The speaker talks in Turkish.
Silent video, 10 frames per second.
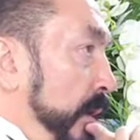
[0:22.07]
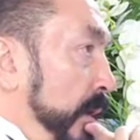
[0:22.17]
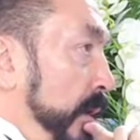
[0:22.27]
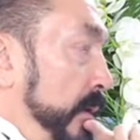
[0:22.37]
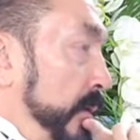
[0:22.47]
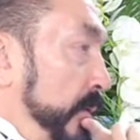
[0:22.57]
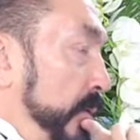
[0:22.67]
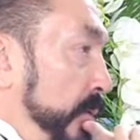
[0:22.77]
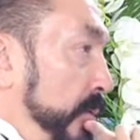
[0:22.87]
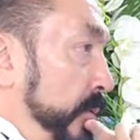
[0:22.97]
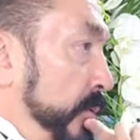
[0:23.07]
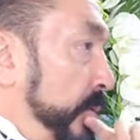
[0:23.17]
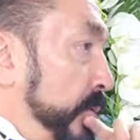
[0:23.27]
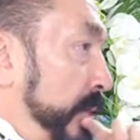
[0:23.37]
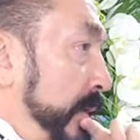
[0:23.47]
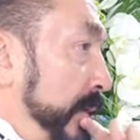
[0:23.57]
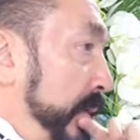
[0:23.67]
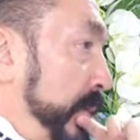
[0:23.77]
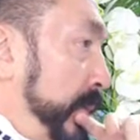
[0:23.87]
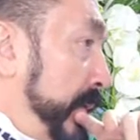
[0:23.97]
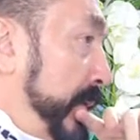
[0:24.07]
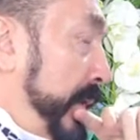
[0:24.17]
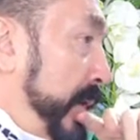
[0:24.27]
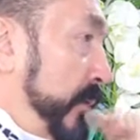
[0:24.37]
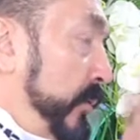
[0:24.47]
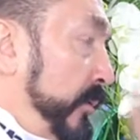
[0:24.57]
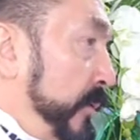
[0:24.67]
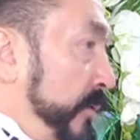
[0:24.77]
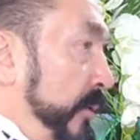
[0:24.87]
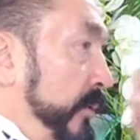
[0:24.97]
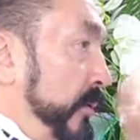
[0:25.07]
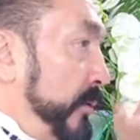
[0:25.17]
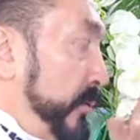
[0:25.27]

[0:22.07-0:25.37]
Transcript: e, onu düzelttirebilir yani onda bir şey yok.